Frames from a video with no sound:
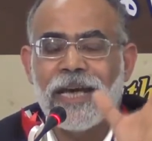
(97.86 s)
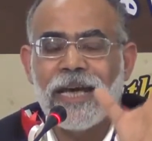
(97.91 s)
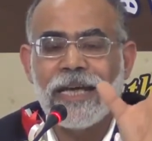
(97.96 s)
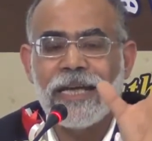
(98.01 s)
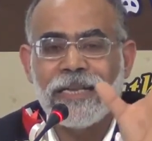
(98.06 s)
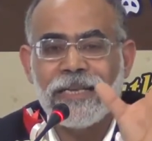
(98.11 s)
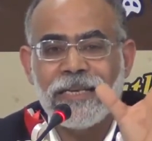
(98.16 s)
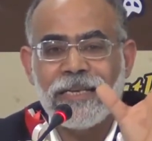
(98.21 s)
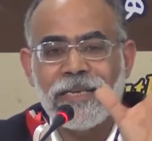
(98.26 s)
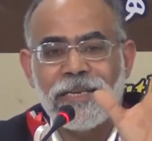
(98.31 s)

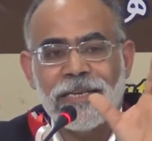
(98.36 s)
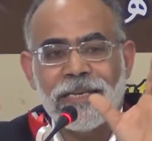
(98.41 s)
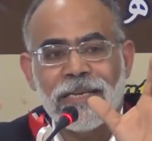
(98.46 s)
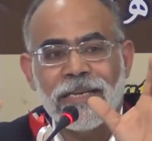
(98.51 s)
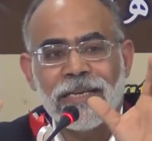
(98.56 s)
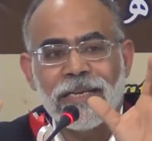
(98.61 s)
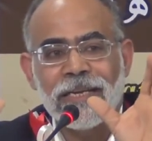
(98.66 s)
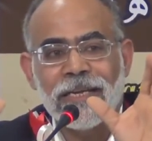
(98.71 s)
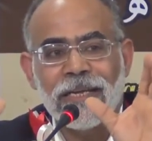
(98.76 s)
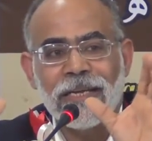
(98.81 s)
أن
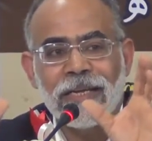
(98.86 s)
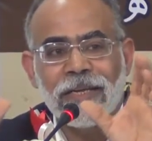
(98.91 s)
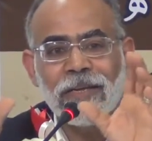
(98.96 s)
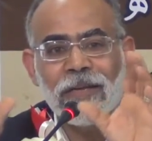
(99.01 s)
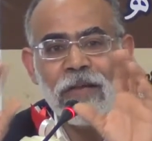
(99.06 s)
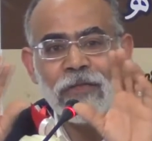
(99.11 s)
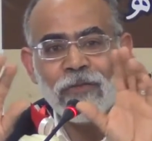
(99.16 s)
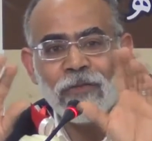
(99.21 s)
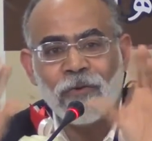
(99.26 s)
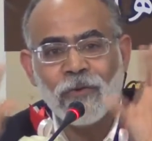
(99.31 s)

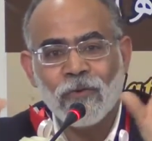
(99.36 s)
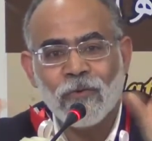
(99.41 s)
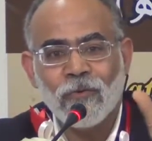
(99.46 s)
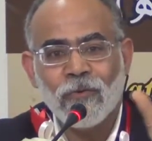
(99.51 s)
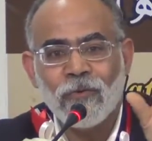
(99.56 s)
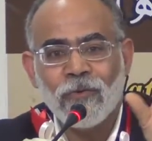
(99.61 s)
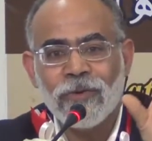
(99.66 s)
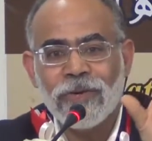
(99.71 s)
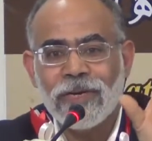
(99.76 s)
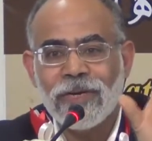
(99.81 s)

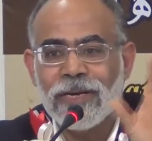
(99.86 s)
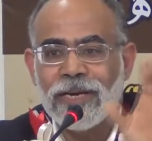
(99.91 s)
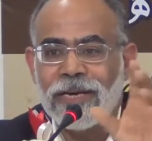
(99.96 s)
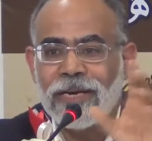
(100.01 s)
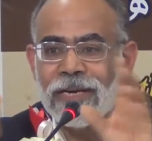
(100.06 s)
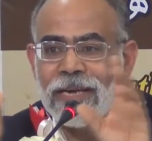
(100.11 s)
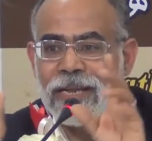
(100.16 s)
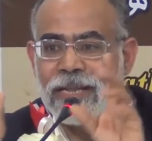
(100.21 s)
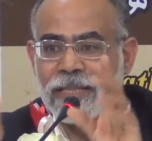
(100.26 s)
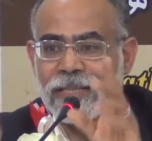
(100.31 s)
ينظروا
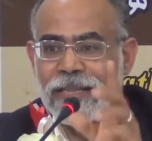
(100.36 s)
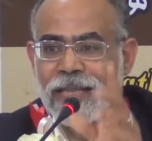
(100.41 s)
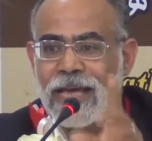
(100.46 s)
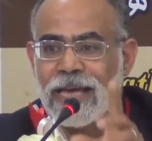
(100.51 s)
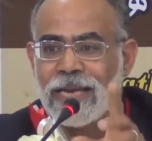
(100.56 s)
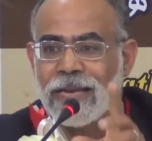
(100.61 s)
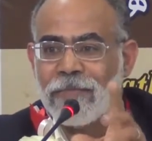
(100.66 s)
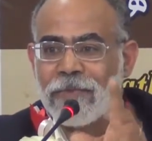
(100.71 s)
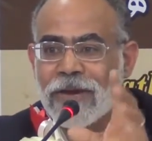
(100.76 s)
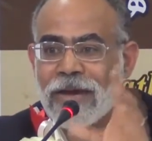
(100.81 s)
إلى
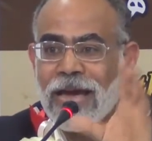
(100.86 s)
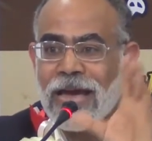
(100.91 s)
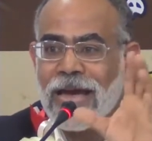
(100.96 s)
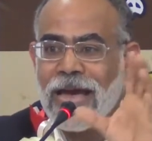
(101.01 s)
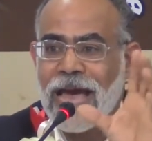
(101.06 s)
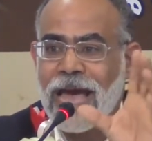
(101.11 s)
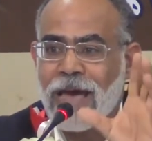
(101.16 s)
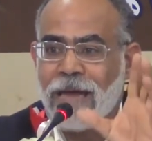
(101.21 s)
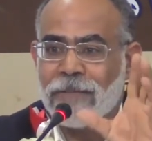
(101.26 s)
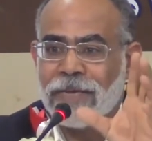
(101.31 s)
الطالب
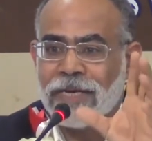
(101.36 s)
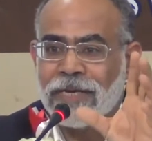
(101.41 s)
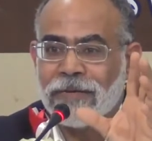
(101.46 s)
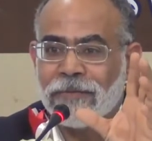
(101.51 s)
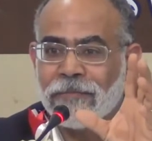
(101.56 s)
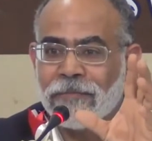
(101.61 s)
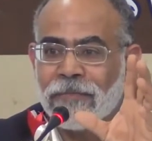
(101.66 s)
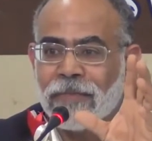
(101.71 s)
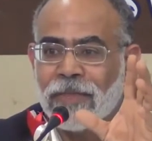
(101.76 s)
كخامة